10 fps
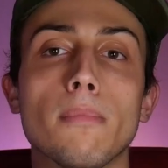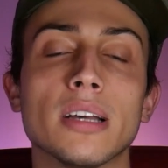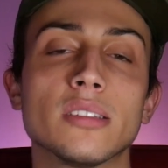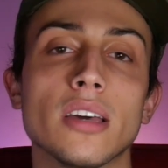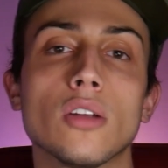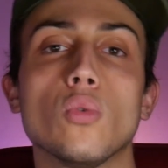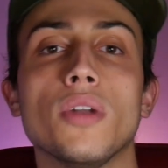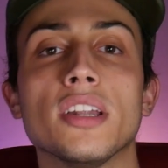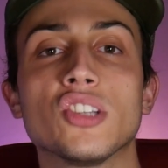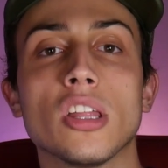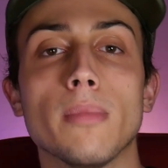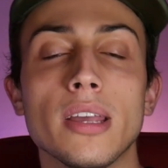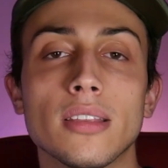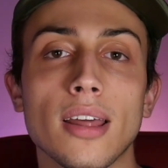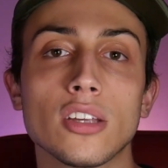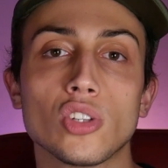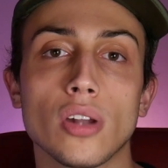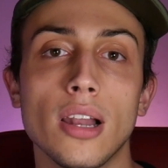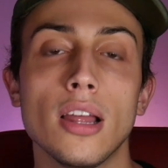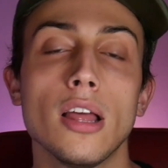va a ser un HDMI
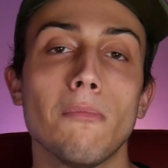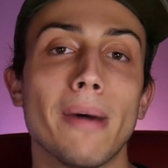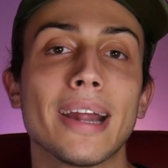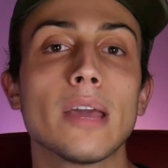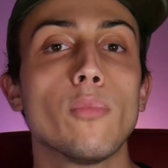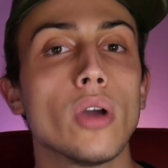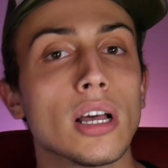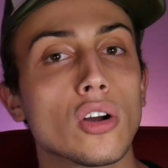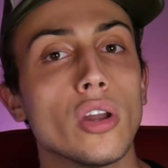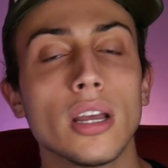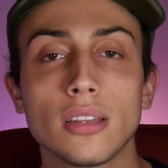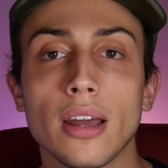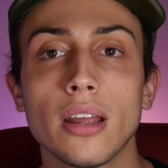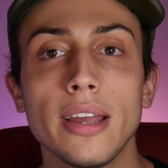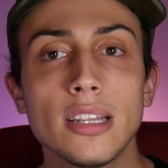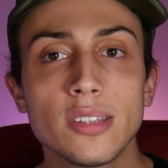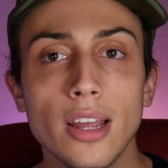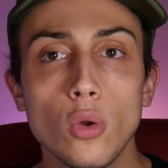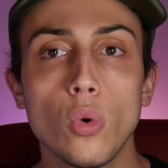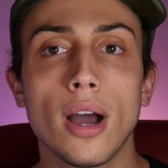tradicional para que puedas conectar el celu